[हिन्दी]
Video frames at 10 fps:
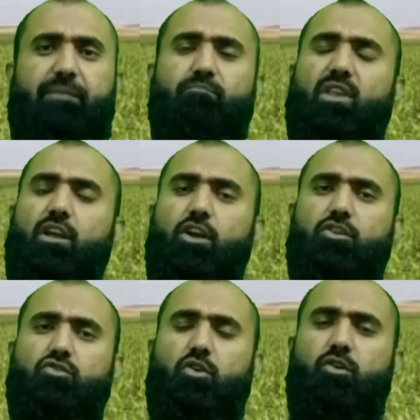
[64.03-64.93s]
की
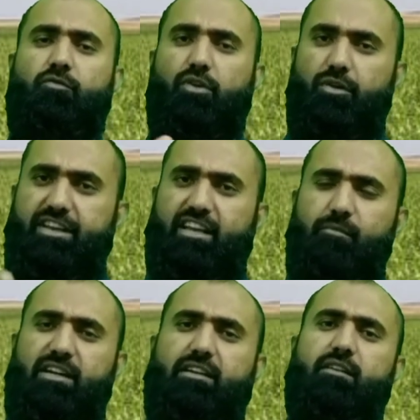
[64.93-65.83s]
तो फ्लोनिका
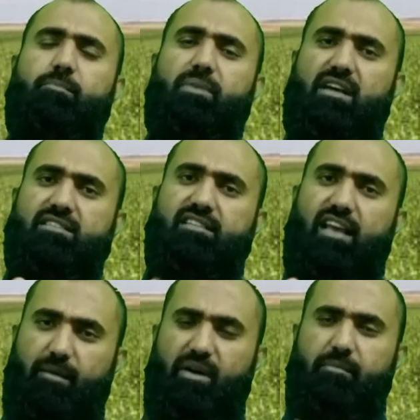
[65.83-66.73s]
मेड प्लस
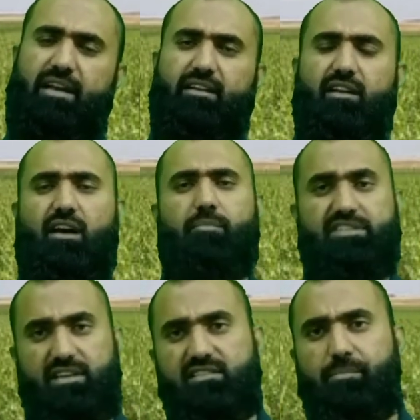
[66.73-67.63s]
एबामैक्टन आप
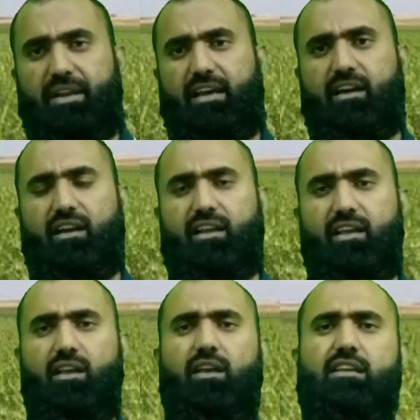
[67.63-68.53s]
इसका स्प्रे कर लें
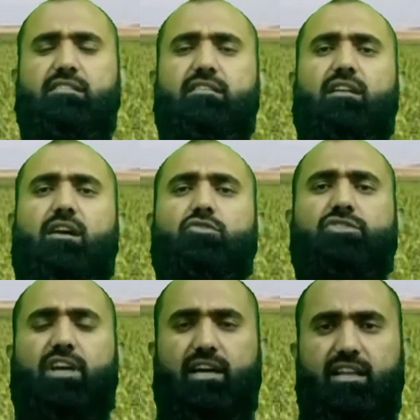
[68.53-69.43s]
इसी तरह
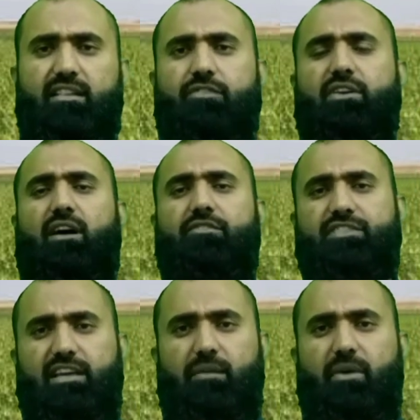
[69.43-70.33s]
उससे अगली दफ़ा
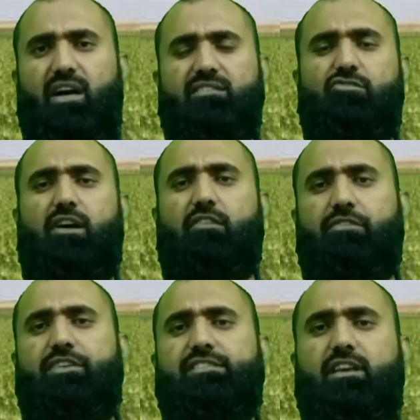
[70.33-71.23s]
हफ्ते के बाद जो है
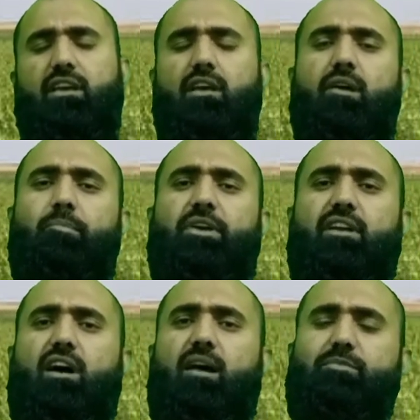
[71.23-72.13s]
वक्फे से
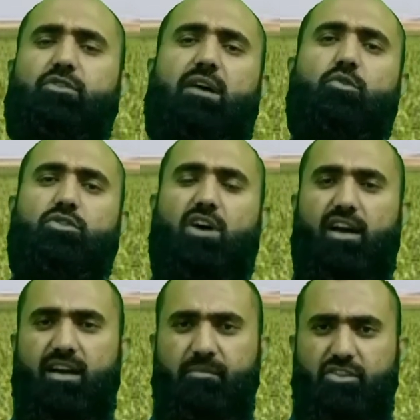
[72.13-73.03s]
फिर आप जो है वो
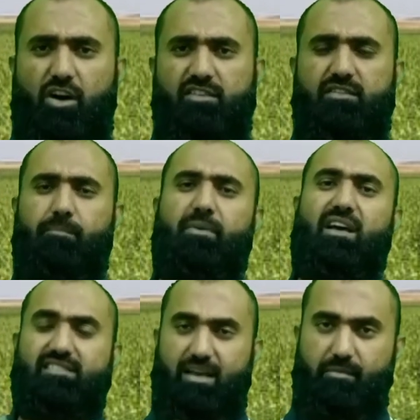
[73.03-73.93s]
थाया मिथागजम
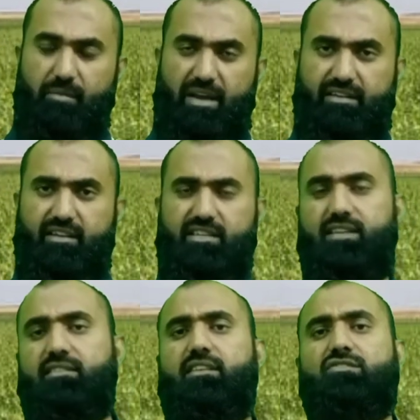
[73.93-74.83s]
प्लस एबामैक्टन
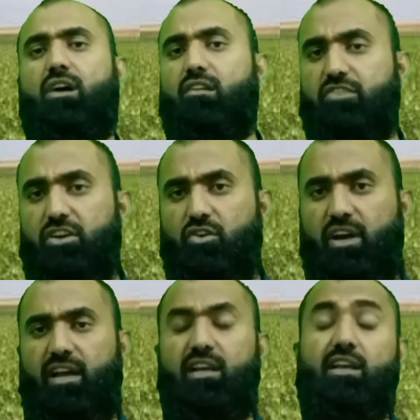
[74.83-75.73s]
जैसे ये सालवीगो
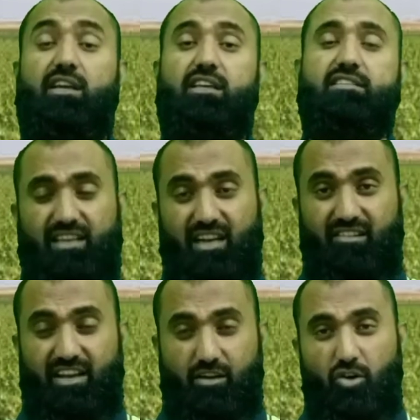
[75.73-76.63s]
है इसके
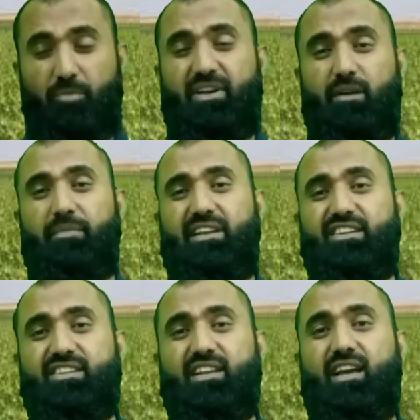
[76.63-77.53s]
अलावा एक और भी
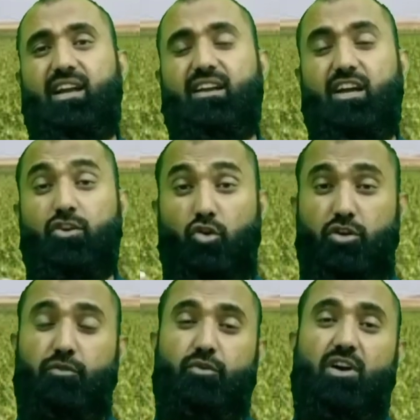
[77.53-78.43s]
कम्बिनेशन है
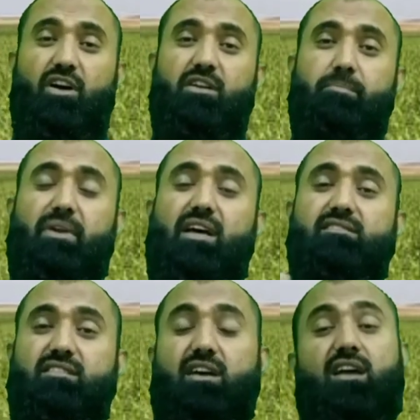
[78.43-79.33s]
डाइनोटिफुरान
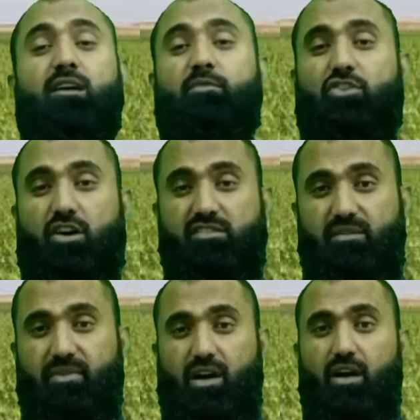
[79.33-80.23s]
प्लस थाया
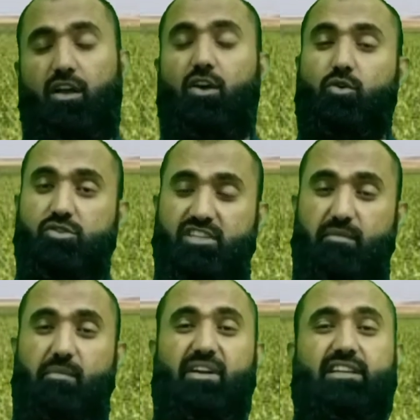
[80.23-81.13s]
मिथागजम का उसके
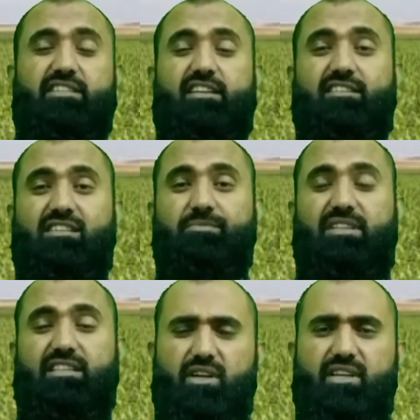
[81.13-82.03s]
भी बड़े अच्छे रिजल्ट
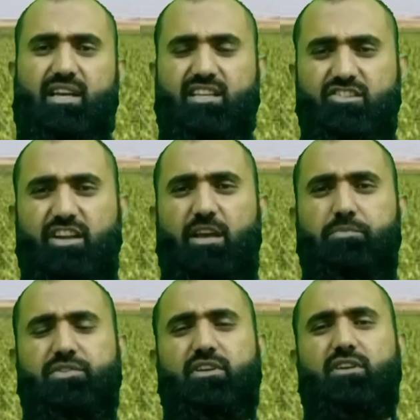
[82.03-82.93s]
मिलते यानी
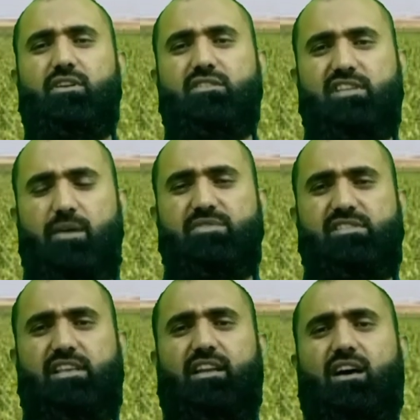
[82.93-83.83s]
थ्रेप्स सब्ज
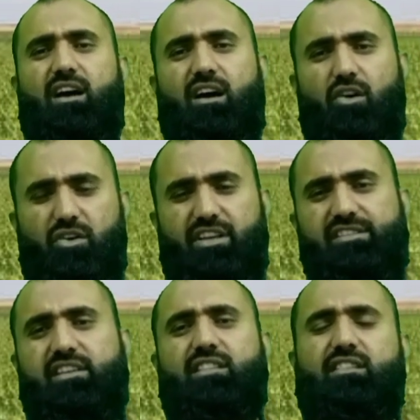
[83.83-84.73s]
तेला और
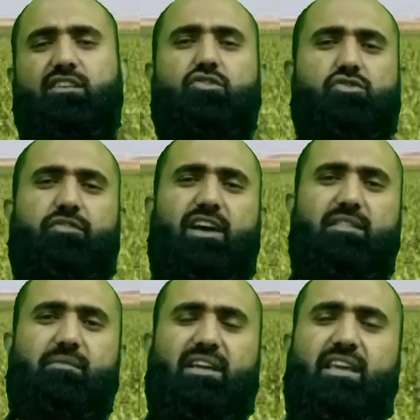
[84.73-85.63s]
किसी हद तक जो
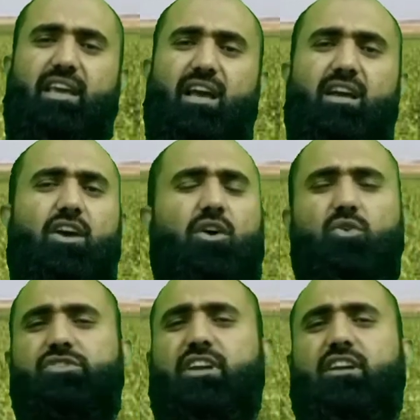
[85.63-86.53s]
सफ़ेद मक्खी है
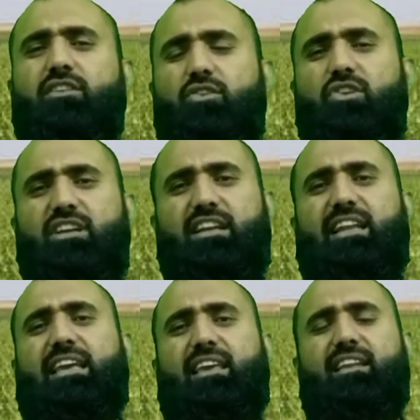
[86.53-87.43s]
उसे कंट्रोल
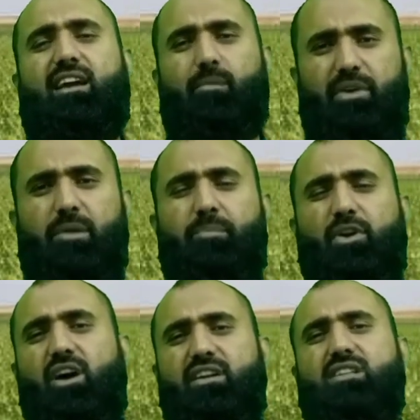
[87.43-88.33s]
करने के लिए आप इन
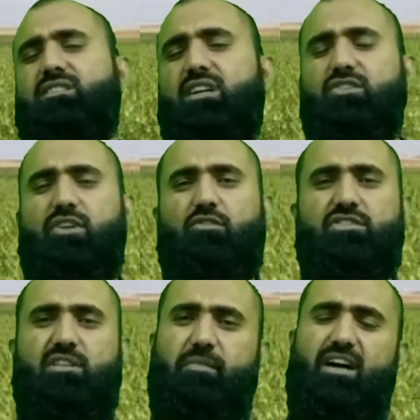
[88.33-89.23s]
प्रोडक्ट्स का जो है वो
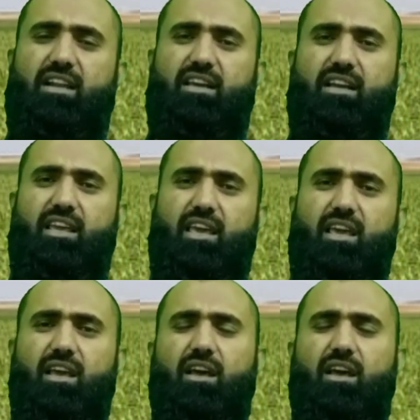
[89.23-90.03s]
इस्तेमाल करके